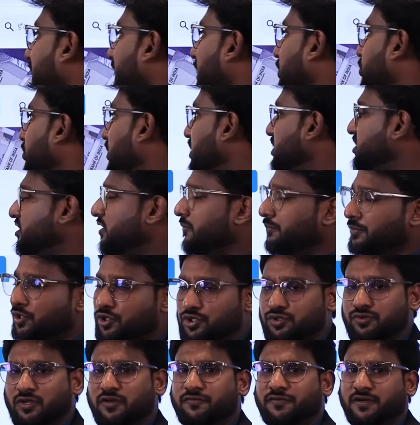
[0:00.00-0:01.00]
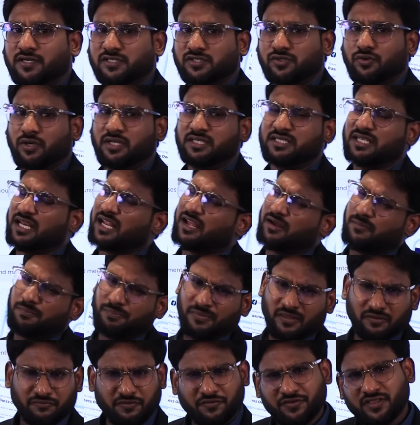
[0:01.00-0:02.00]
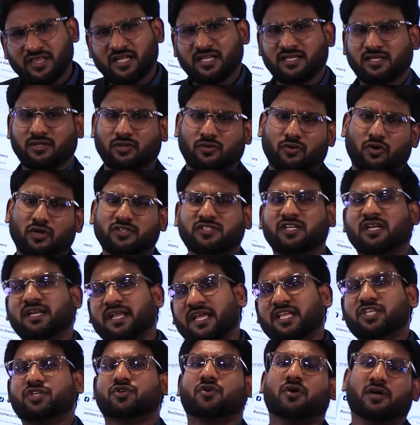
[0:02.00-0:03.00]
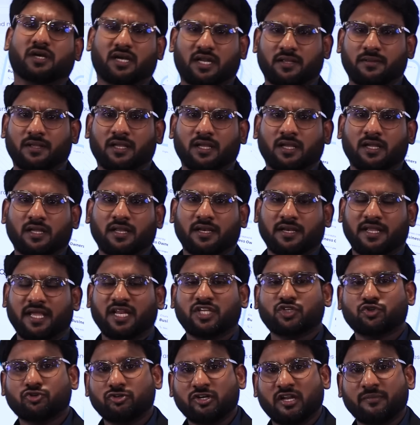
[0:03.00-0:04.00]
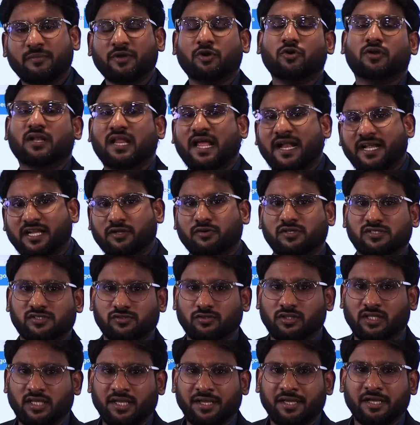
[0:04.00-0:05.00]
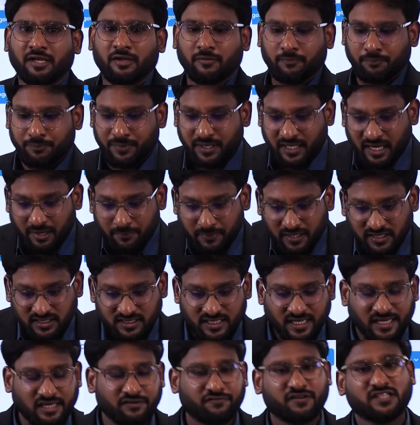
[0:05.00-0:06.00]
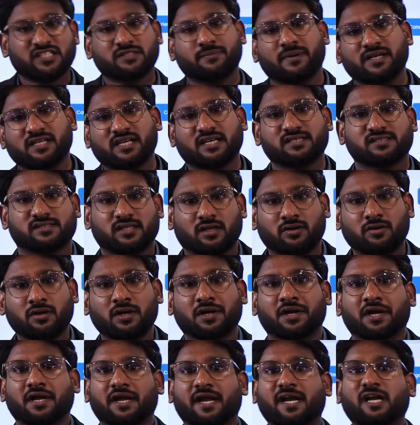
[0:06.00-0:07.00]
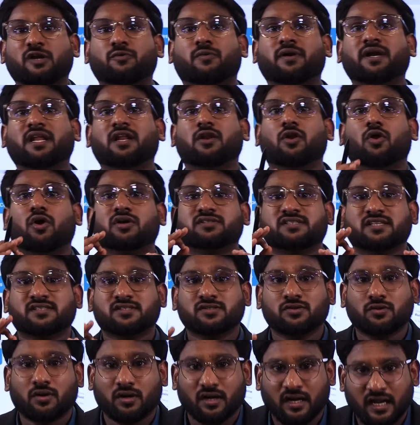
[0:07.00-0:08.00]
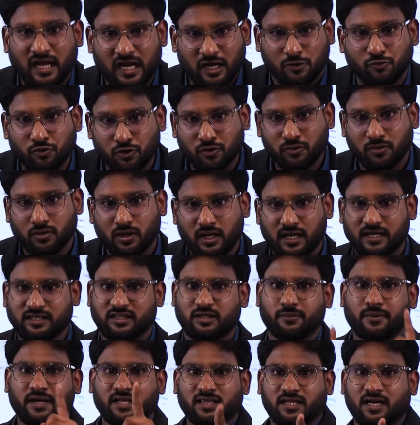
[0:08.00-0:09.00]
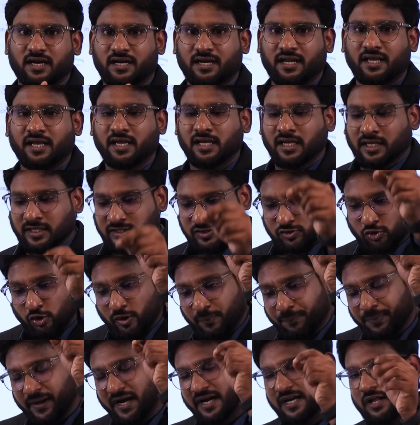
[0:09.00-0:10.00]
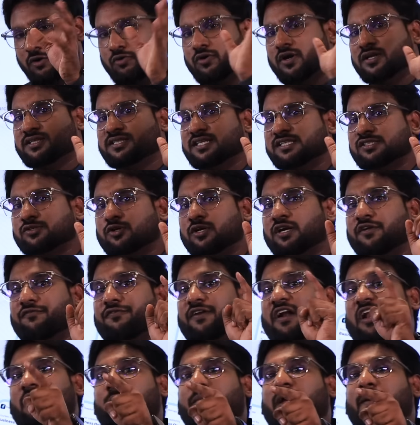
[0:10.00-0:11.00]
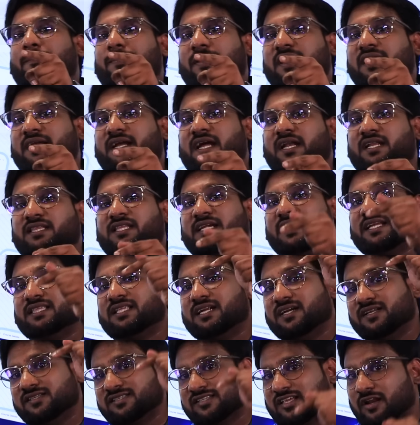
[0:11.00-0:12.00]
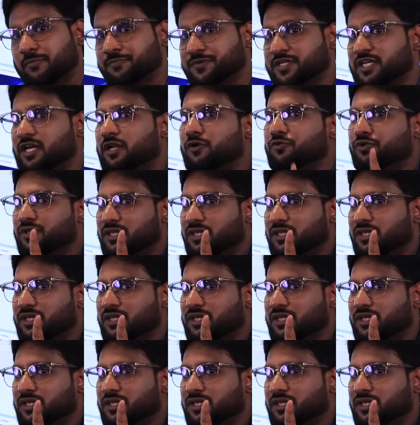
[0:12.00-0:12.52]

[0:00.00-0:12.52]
మార్కెట్ గురించి మ్యూచువల్ ఫండ్స్ గురించి ఇలా వివిధ కోర్సులు నేర్చుకోండి నేర్చుకుంటే మీకు క్లారిటీ వస్తుంది మీరే మంచిగా ఇన్వెస్ట్మెంట్ చేస్తారు ఎటువంటి లాసెస్ రావు అర్థమైందా అండి సో ఇప్పుడే డౌన్లోడ్ చేసుకోండి ఫ్రీడమ్ యాప్ లింక్ అన్నది కింద డిస్క్రిప్షన్లో